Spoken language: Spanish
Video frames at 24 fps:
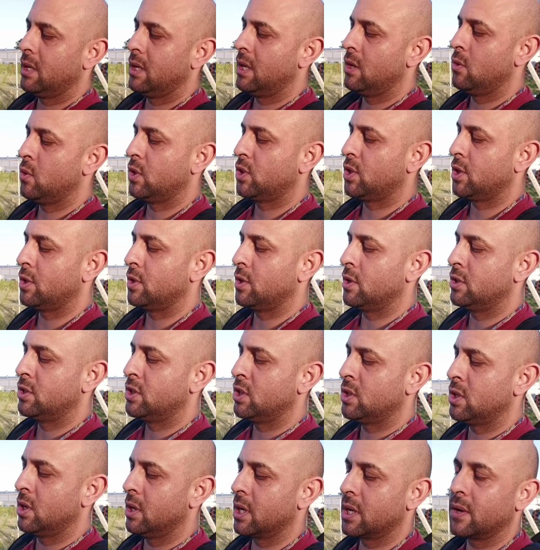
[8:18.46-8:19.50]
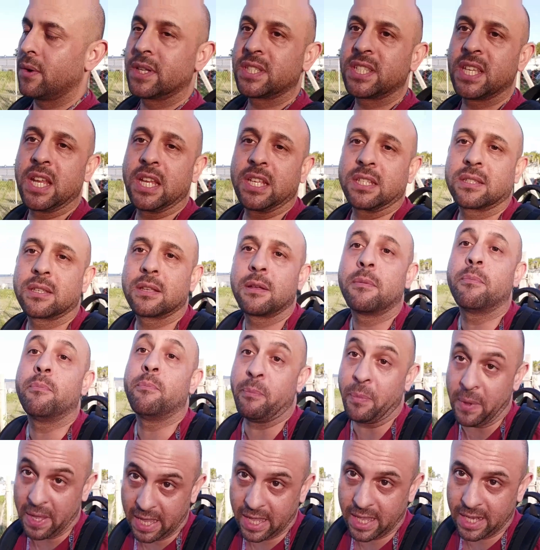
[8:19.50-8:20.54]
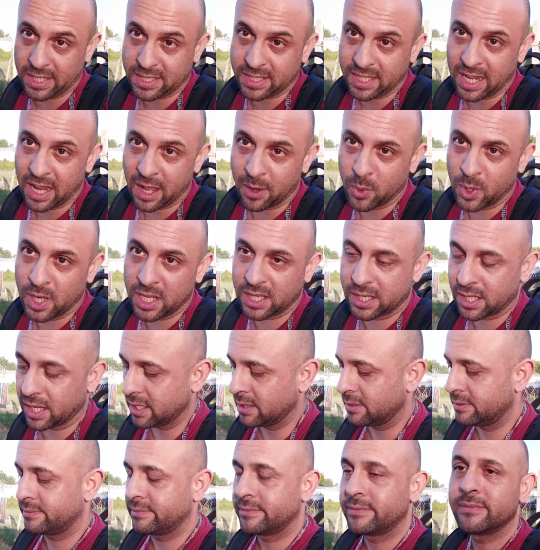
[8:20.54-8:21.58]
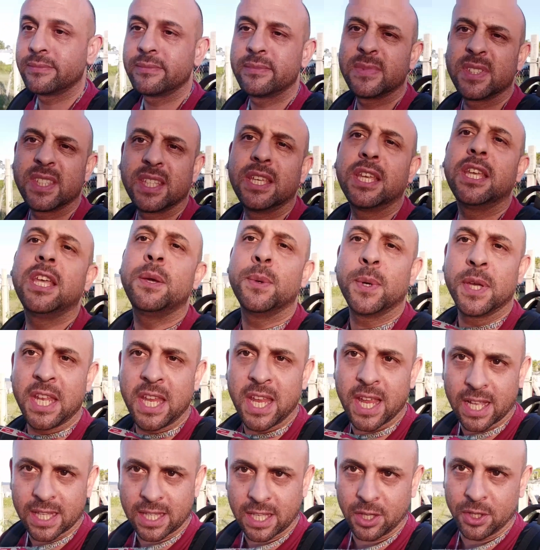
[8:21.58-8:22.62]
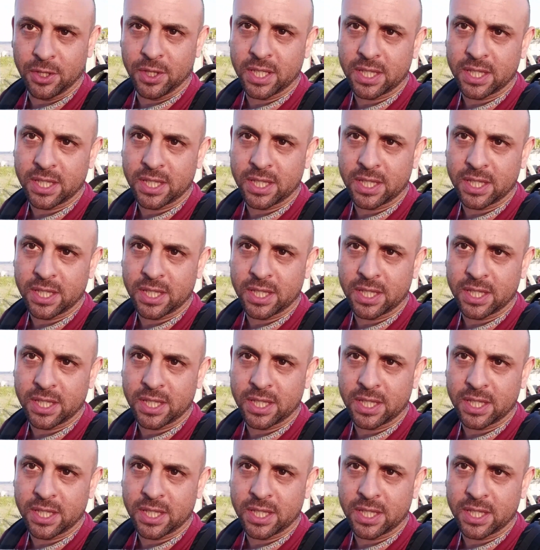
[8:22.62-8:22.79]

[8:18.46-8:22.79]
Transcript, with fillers: Y nuestro droncito lo que va a hacer es pegarse la vuelta y venir hasta donde